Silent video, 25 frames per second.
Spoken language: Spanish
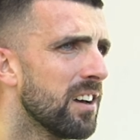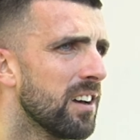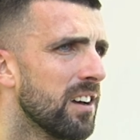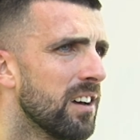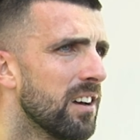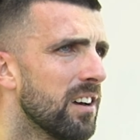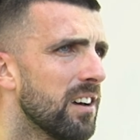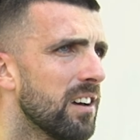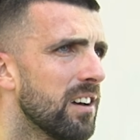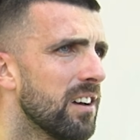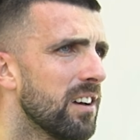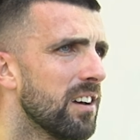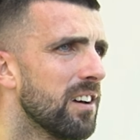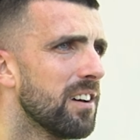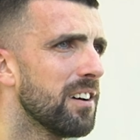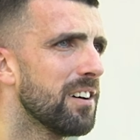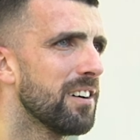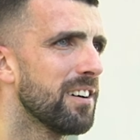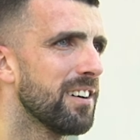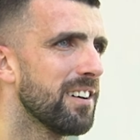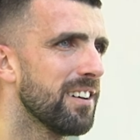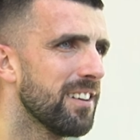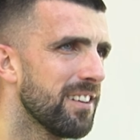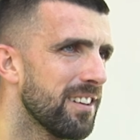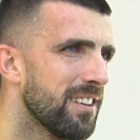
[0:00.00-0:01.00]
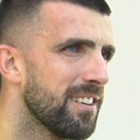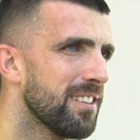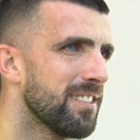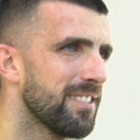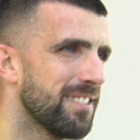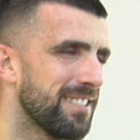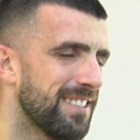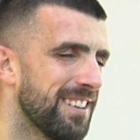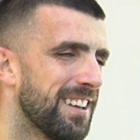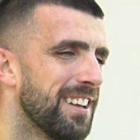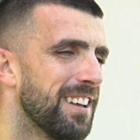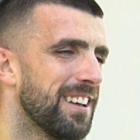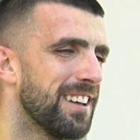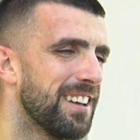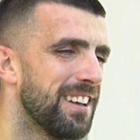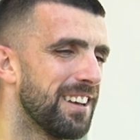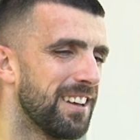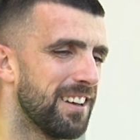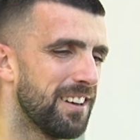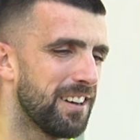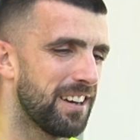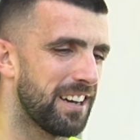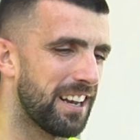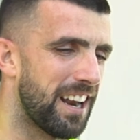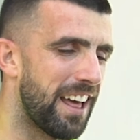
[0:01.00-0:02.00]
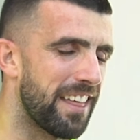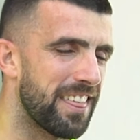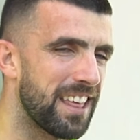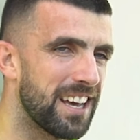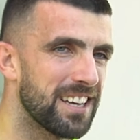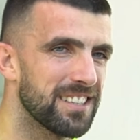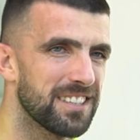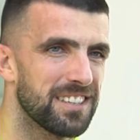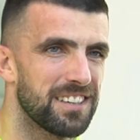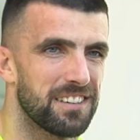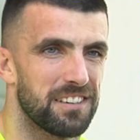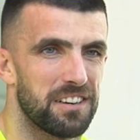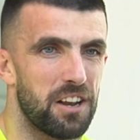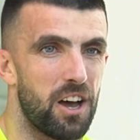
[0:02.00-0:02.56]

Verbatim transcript: Bienvenido de otra vez a vosotros. Gracias.